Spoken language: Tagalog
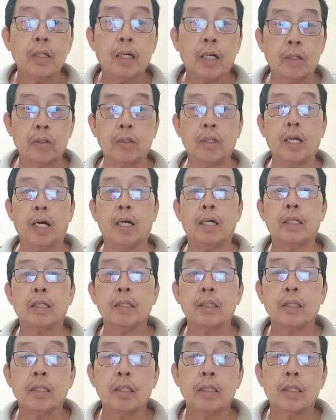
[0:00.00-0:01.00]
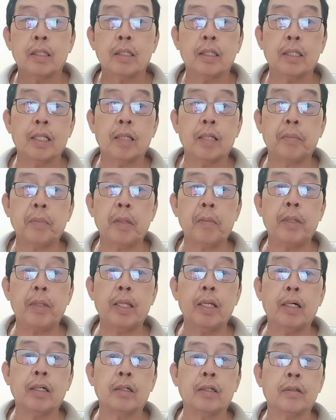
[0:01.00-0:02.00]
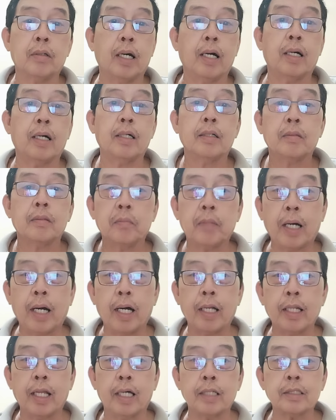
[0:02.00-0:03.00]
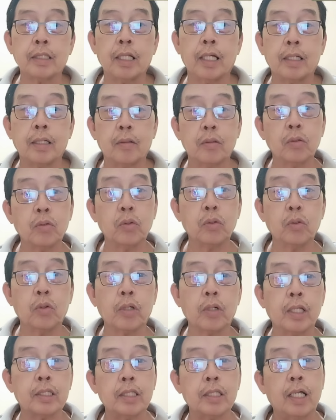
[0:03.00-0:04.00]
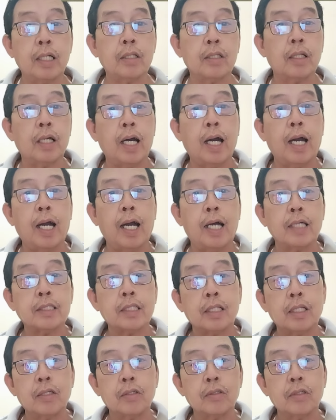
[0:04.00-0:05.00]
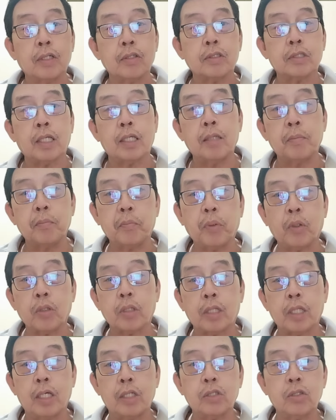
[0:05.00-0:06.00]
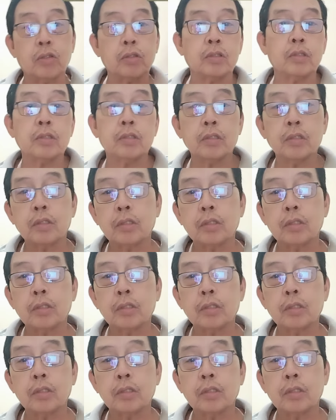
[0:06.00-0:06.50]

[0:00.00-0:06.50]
ayun na. Hindi na bibili. Ah, oh, bahala sila. Lulugin sila. Aasa na yung ano sa importation.